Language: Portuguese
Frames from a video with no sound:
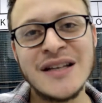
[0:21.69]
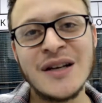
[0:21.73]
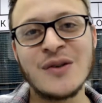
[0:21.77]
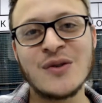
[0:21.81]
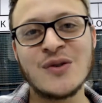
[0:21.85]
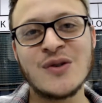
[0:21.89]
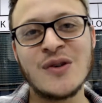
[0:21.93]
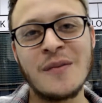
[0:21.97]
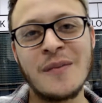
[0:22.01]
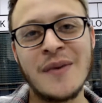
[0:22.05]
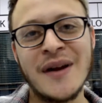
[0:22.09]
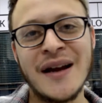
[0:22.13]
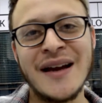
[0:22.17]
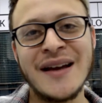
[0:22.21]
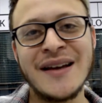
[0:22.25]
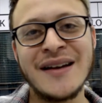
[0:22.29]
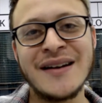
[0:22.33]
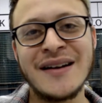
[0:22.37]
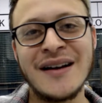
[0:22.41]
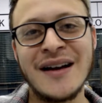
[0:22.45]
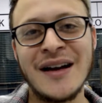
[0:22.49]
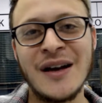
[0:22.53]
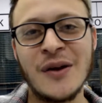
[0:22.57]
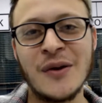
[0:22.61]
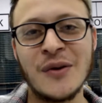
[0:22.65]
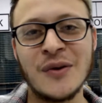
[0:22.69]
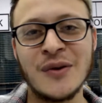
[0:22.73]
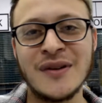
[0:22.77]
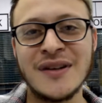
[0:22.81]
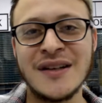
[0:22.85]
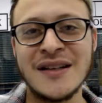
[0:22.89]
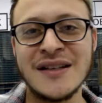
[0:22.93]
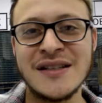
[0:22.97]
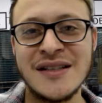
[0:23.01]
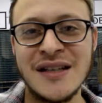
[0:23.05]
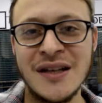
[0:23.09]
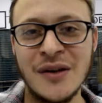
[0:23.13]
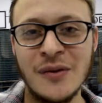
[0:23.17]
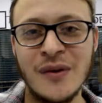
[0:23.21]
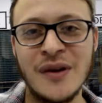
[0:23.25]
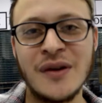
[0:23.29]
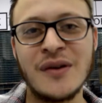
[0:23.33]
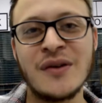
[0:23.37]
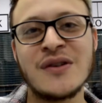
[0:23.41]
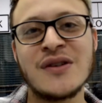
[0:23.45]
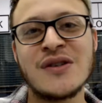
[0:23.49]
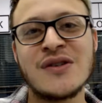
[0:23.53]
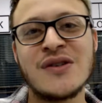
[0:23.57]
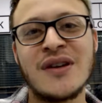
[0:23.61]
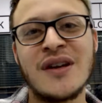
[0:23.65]
eu sou Brian, aluno do terceiro
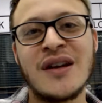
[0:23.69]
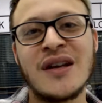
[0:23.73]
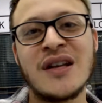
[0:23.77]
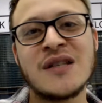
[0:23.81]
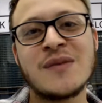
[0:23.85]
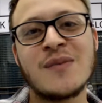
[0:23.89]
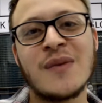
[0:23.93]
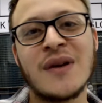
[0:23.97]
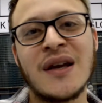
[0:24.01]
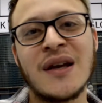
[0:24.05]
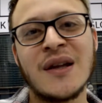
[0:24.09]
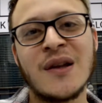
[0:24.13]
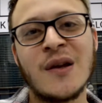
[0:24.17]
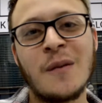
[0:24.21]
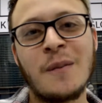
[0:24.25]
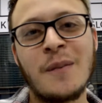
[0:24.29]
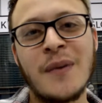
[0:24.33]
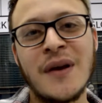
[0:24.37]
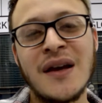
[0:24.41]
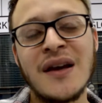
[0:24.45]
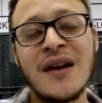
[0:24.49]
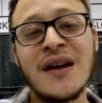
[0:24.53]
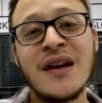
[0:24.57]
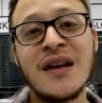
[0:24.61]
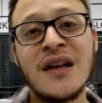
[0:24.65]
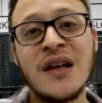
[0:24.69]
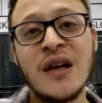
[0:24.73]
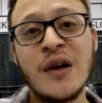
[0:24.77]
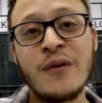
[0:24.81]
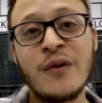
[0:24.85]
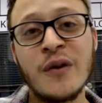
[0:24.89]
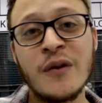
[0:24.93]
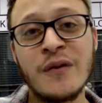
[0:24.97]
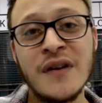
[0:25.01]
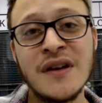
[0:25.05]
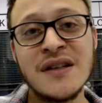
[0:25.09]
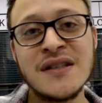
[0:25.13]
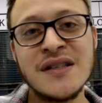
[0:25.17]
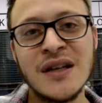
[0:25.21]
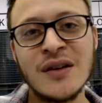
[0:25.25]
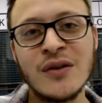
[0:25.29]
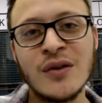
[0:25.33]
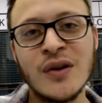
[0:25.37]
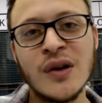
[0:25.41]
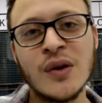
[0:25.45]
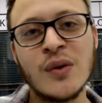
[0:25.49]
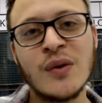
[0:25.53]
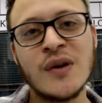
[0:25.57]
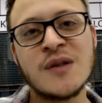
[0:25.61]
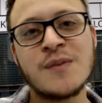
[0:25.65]
ano de jornalismo aqui da UP e eu fui
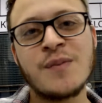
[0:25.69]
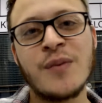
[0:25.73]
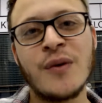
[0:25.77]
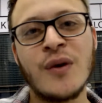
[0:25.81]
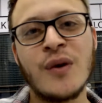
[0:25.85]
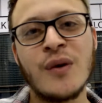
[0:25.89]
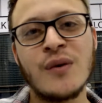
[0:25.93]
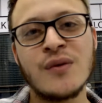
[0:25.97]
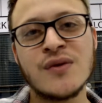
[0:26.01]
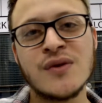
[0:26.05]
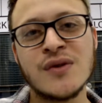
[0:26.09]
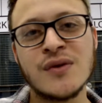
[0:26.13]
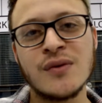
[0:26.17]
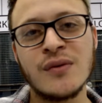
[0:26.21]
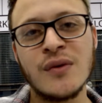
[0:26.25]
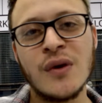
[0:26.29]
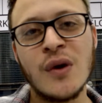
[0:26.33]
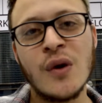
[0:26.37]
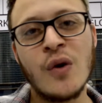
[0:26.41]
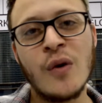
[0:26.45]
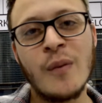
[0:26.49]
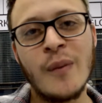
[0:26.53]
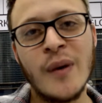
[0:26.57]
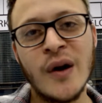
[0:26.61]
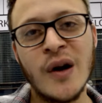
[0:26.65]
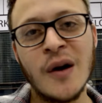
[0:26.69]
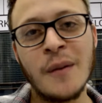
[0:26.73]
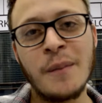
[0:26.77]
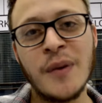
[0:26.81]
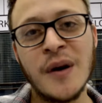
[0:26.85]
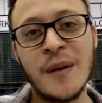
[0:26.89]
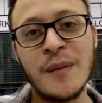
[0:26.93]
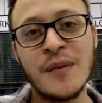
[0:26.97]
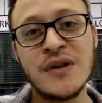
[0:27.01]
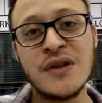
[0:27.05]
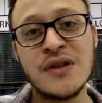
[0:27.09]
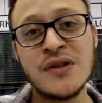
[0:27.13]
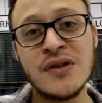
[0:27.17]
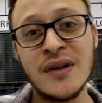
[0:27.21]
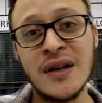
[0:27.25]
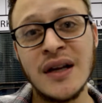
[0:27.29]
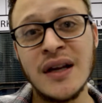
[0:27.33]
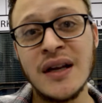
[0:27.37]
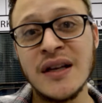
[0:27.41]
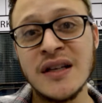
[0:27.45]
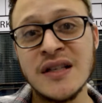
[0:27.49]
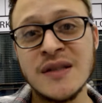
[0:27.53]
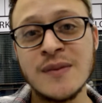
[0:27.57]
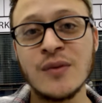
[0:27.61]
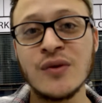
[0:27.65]
vencedor do Expo Consul, o maior prêmio de
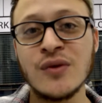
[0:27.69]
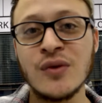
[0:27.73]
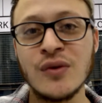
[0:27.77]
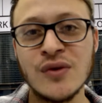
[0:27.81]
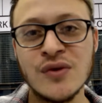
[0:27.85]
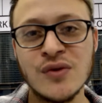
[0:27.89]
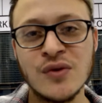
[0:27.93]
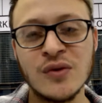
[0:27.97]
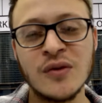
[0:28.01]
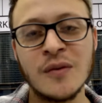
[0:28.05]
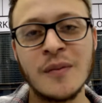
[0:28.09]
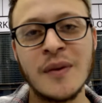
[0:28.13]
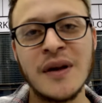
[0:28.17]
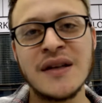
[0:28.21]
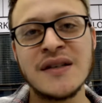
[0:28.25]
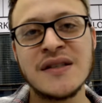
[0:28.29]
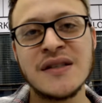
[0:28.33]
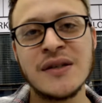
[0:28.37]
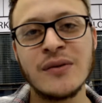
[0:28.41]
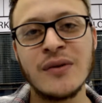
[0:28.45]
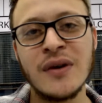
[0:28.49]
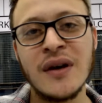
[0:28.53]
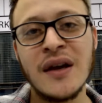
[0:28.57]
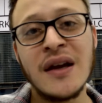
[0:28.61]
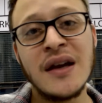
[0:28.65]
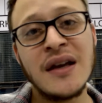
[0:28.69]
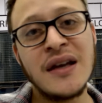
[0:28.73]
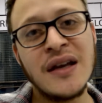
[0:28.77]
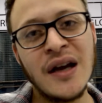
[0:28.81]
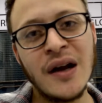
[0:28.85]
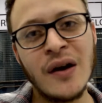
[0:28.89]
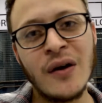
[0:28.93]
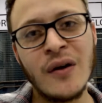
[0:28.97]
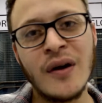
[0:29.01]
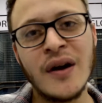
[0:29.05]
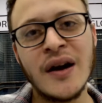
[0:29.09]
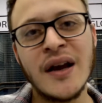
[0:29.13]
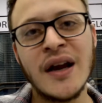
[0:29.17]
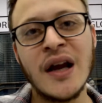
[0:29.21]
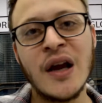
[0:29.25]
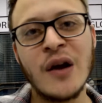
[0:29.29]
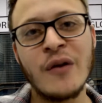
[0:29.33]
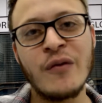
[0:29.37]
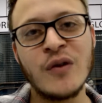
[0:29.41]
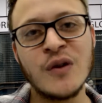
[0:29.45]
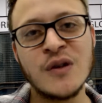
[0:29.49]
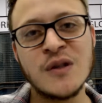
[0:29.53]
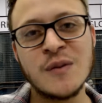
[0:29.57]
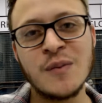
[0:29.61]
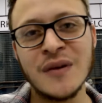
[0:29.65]
jornalismo do sul do Brasil. E agora
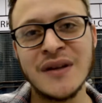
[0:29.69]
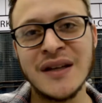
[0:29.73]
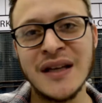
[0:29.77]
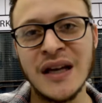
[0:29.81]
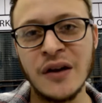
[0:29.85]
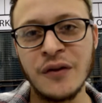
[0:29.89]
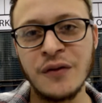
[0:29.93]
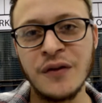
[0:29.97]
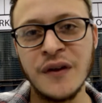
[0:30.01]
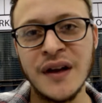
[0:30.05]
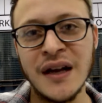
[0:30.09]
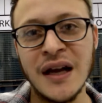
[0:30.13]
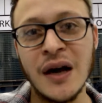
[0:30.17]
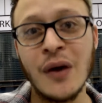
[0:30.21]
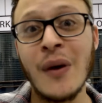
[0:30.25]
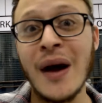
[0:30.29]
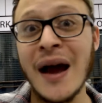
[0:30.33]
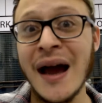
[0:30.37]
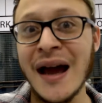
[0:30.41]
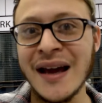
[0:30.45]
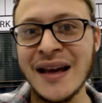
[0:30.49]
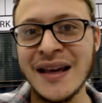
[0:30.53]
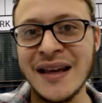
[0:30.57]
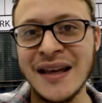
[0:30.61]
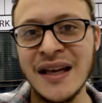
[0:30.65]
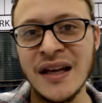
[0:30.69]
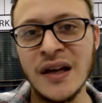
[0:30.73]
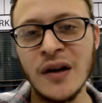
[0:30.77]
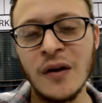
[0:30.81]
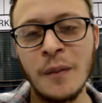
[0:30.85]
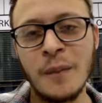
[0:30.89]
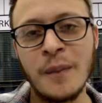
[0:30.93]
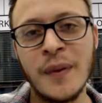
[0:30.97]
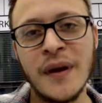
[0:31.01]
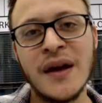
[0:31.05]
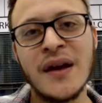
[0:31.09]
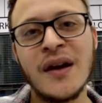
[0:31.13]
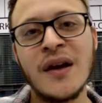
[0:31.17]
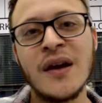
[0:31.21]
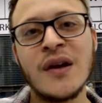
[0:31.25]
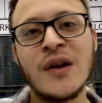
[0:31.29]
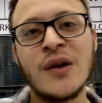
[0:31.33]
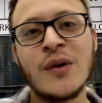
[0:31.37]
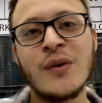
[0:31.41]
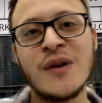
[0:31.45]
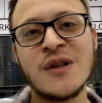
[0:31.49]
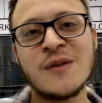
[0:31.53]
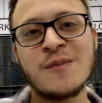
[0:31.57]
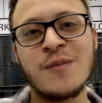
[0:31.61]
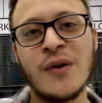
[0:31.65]
eu vou disputar a final aqui na UP,
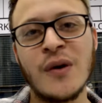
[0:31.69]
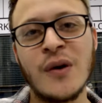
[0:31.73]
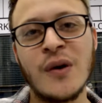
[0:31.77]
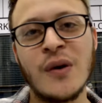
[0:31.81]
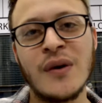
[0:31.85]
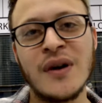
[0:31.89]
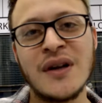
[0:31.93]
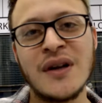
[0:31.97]
no Expocon